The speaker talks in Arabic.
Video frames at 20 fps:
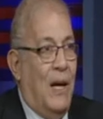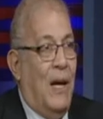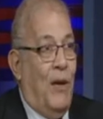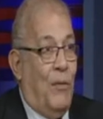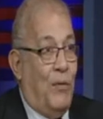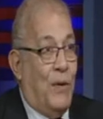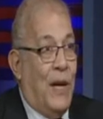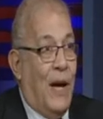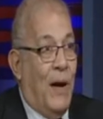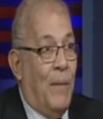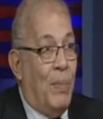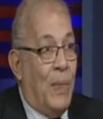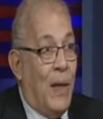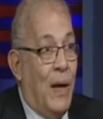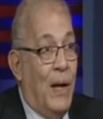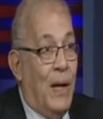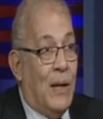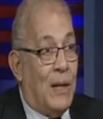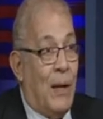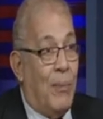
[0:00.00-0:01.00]
فيها
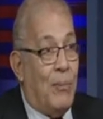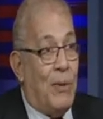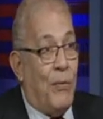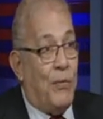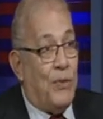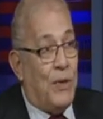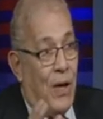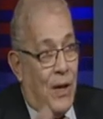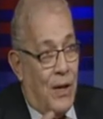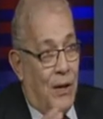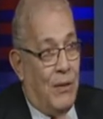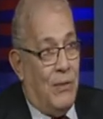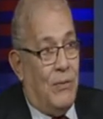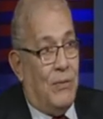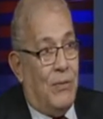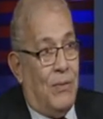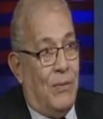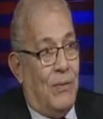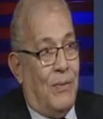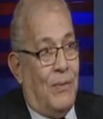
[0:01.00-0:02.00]
طب نفترض
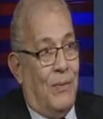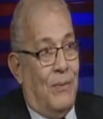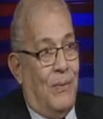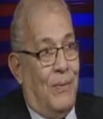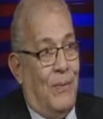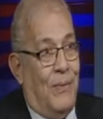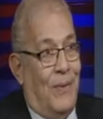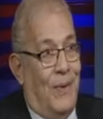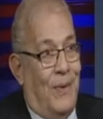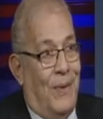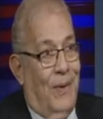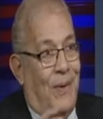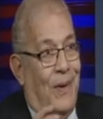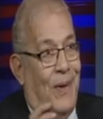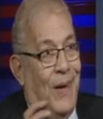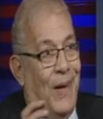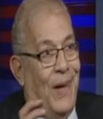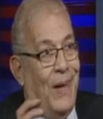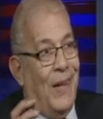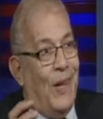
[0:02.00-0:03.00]

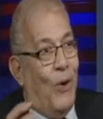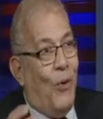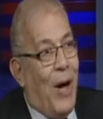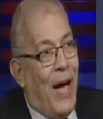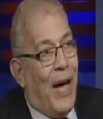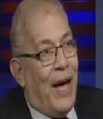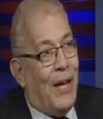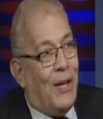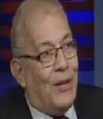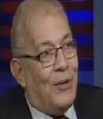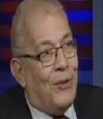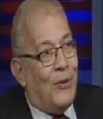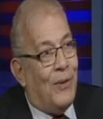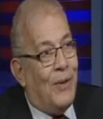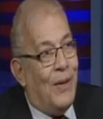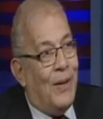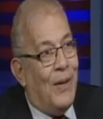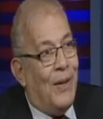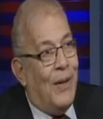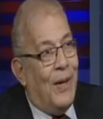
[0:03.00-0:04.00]
ان واحد
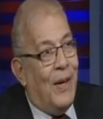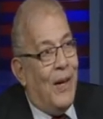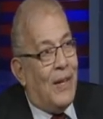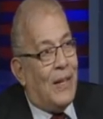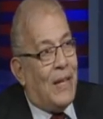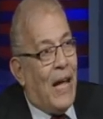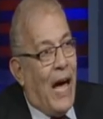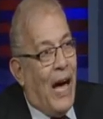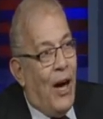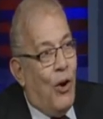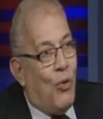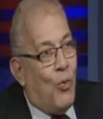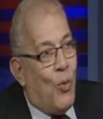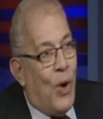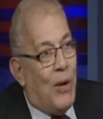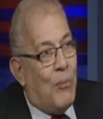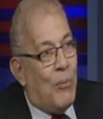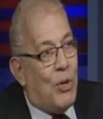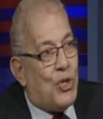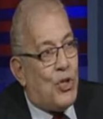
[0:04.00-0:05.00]

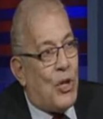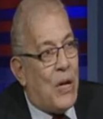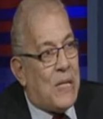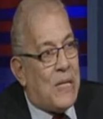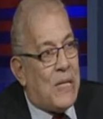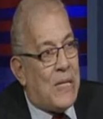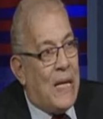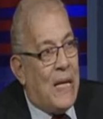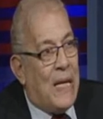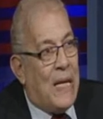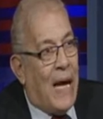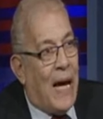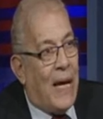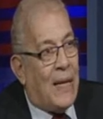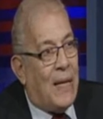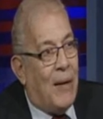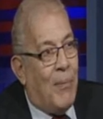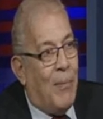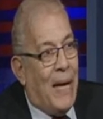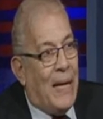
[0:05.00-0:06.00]
تحول من شخصيه
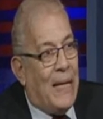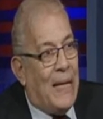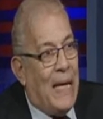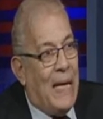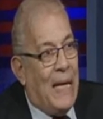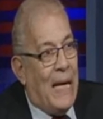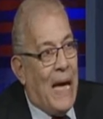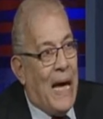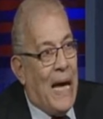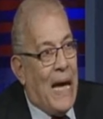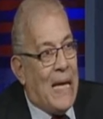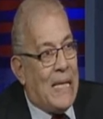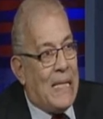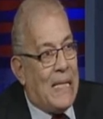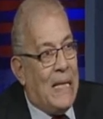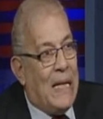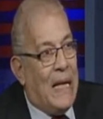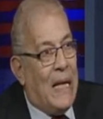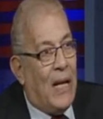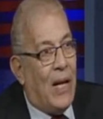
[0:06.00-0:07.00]
اعتماديه
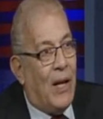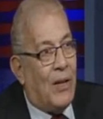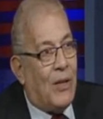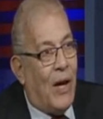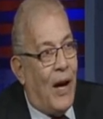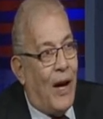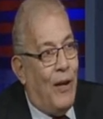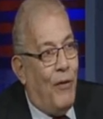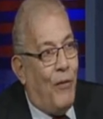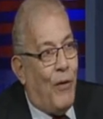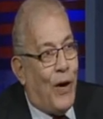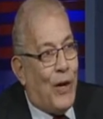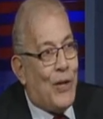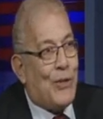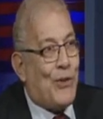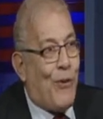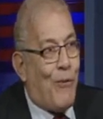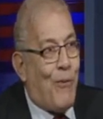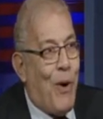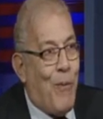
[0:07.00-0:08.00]
هزيله ضعيفه
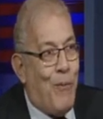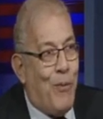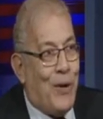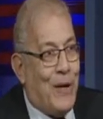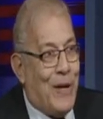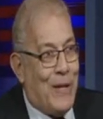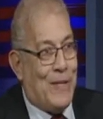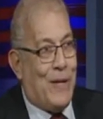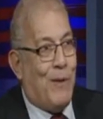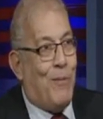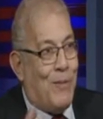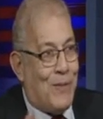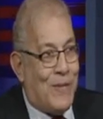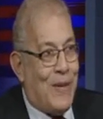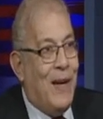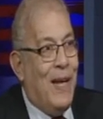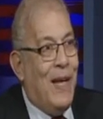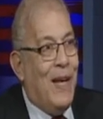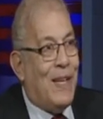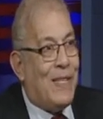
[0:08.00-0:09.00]
قشره في عب الريح زي ما
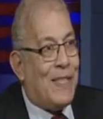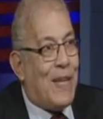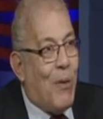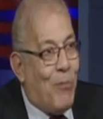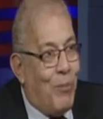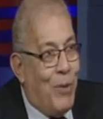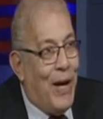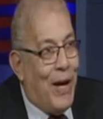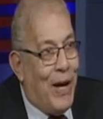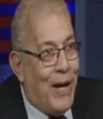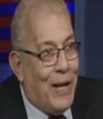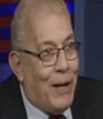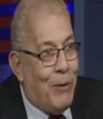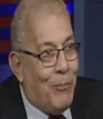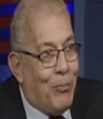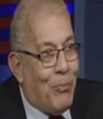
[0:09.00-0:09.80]
سميها انا